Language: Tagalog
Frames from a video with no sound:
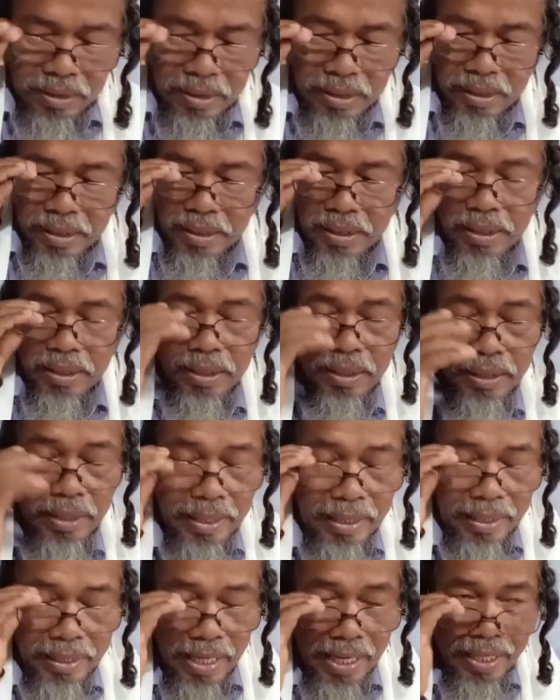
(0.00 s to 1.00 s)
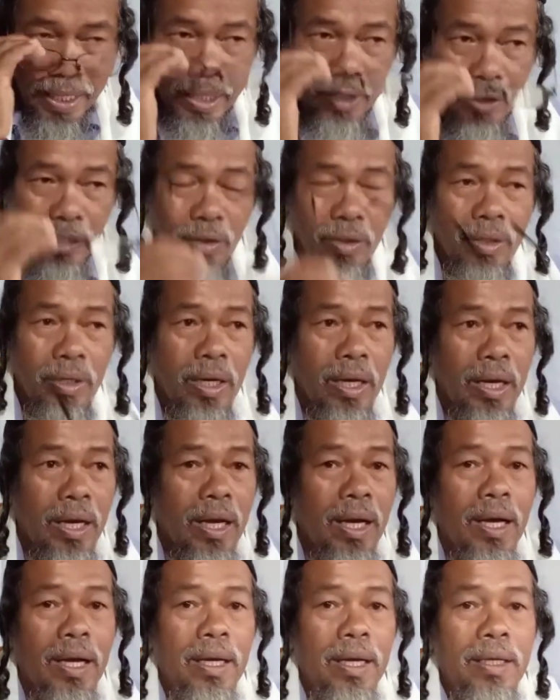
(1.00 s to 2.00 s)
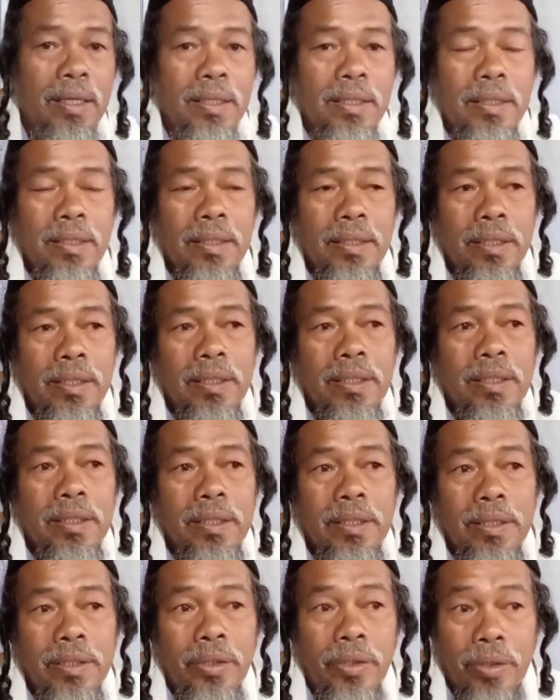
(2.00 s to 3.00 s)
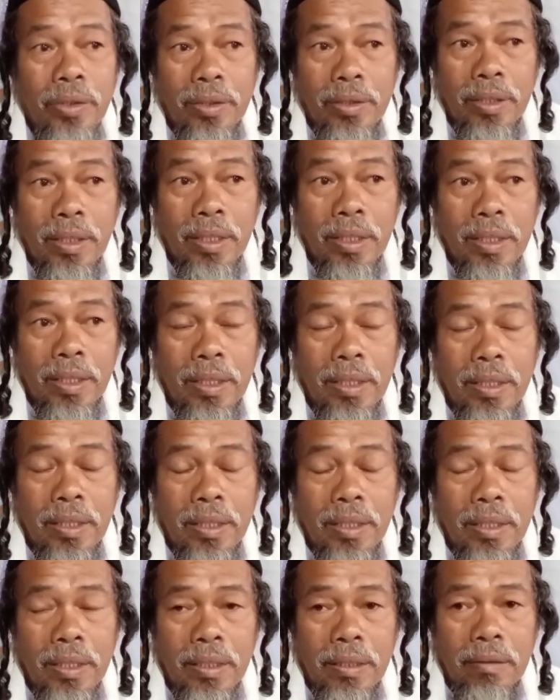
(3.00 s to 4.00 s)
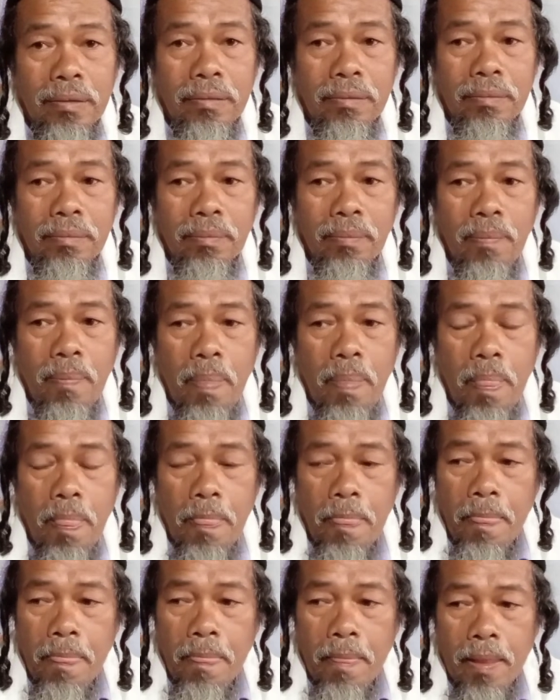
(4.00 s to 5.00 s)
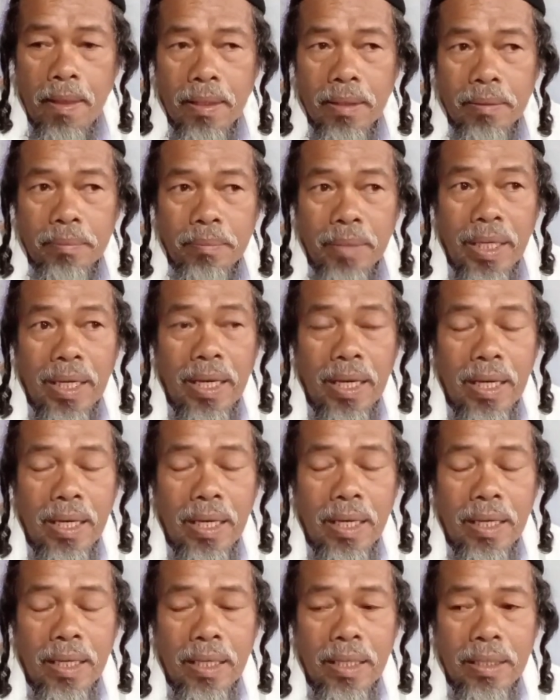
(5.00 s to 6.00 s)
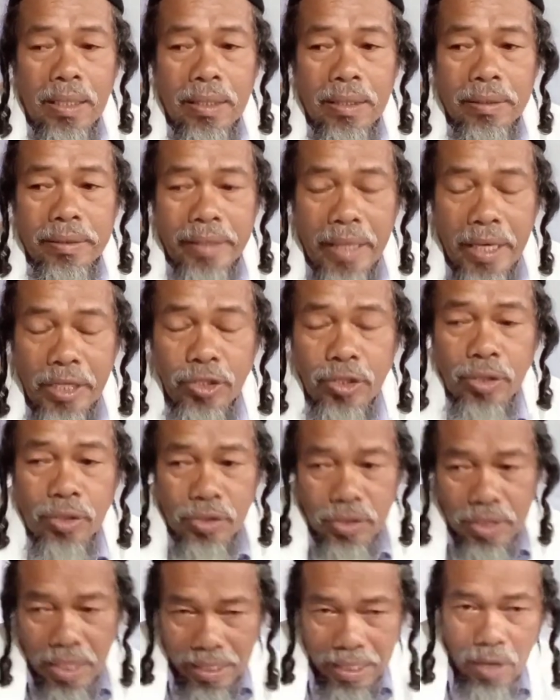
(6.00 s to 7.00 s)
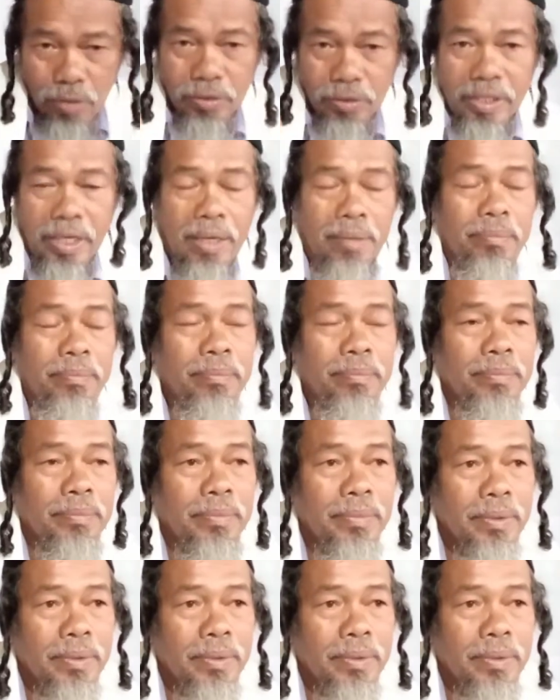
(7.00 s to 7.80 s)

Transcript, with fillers: uh, nakagaya nung uh, nung uh, mga nations around them